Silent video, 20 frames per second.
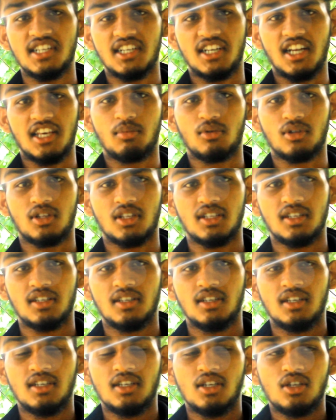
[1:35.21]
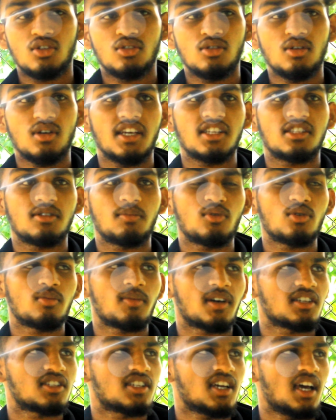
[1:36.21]
బడ్జెట్లో అయిపోతుంది సో గైస్ ఇప్పుడు
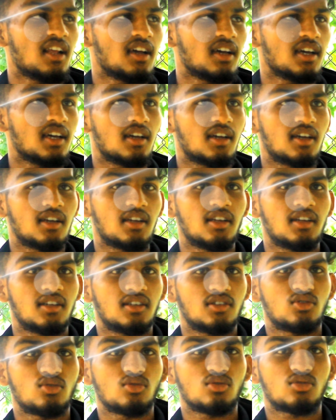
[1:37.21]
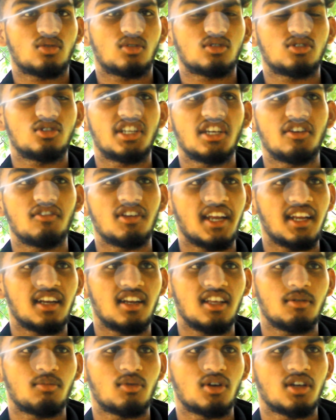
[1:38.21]
మనం చాలా చూసుకోవచ్చు టీవీ
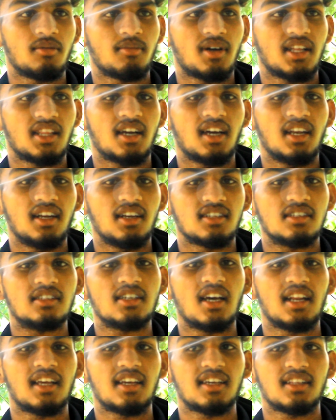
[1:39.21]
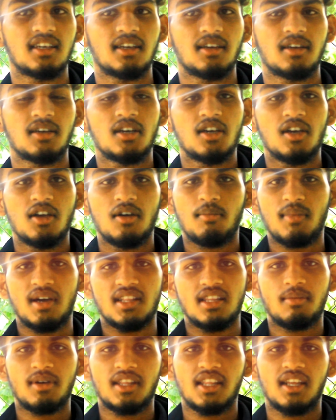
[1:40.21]
నైన్లో ఇప్పుడు ఈ మధ్యకాలంలో చాలా అయితే
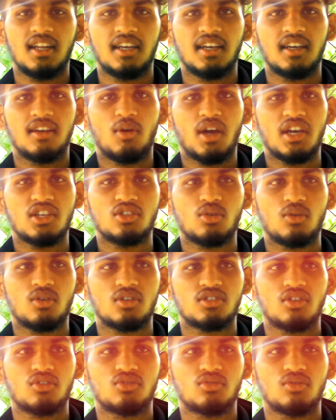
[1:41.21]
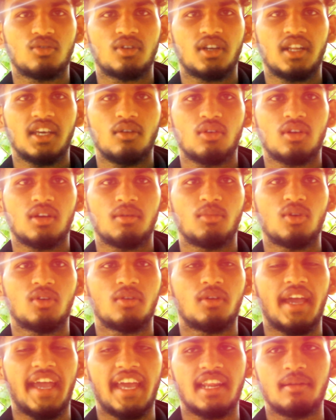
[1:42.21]
మధ్య మధ్యలో వాయిస్ ఓవర్స్ వస్తుంటాయి ఒక
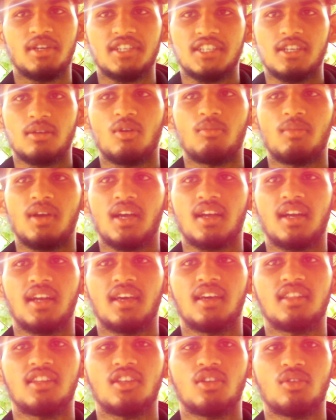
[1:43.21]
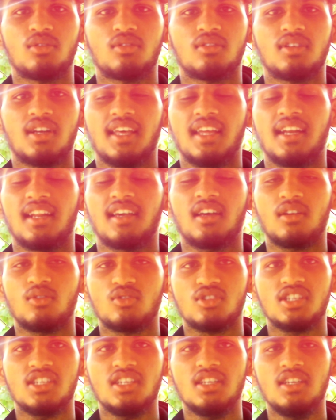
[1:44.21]
యానిమేటెడ్ బొమ్మ అక్కడ తిరుగుతుంటాయి వెనక
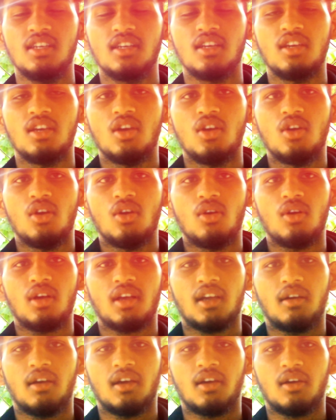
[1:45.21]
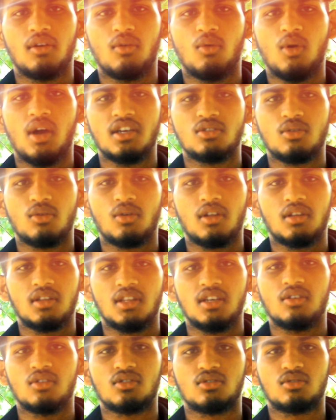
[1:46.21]
నుంచి ఒక వాయిస్ ఓవర్
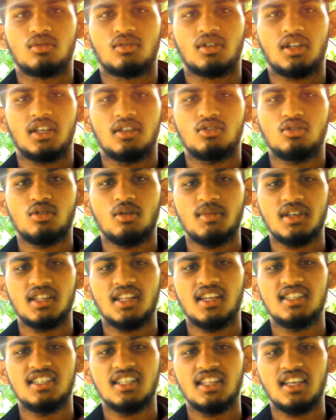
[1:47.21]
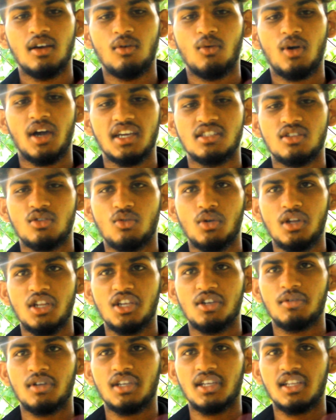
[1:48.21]
అయితే వస్తుంటాయి సో మీకు తెలిసిందిగా వాయిస్ ఓవర్